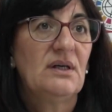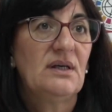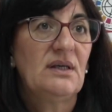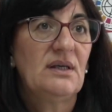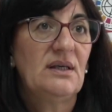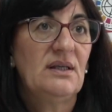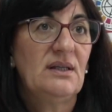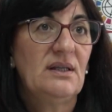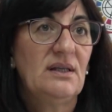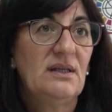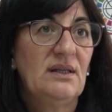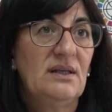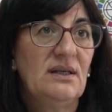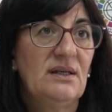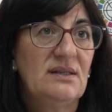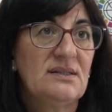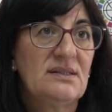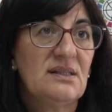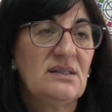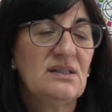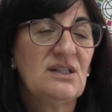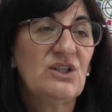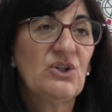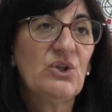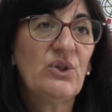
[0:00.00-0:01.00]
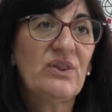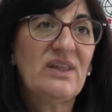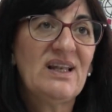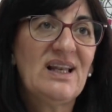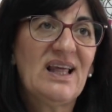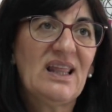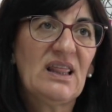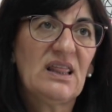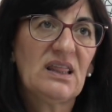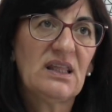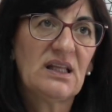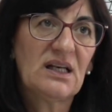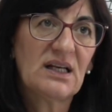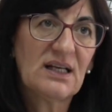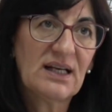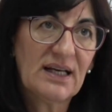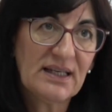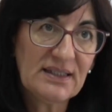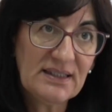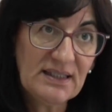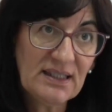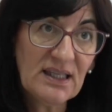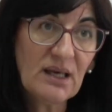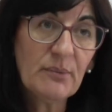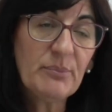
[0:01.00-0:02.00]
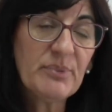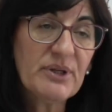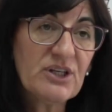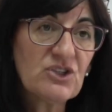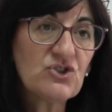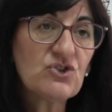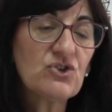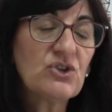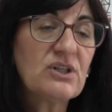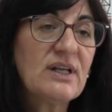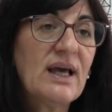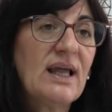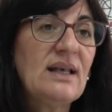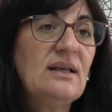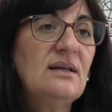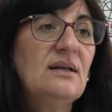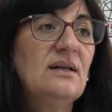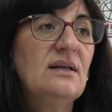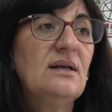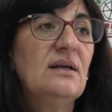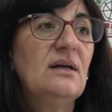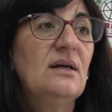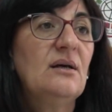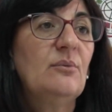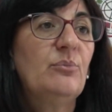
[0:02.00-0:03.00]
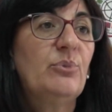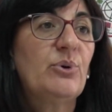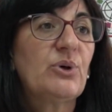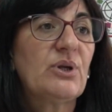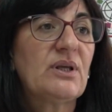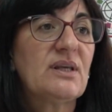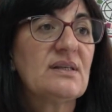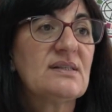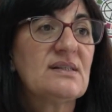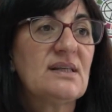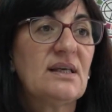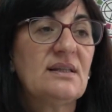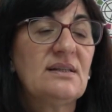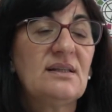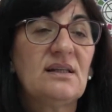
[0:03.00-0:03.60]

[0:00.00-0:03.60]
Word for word: eh, en el sentido de la cercanía personal porque se han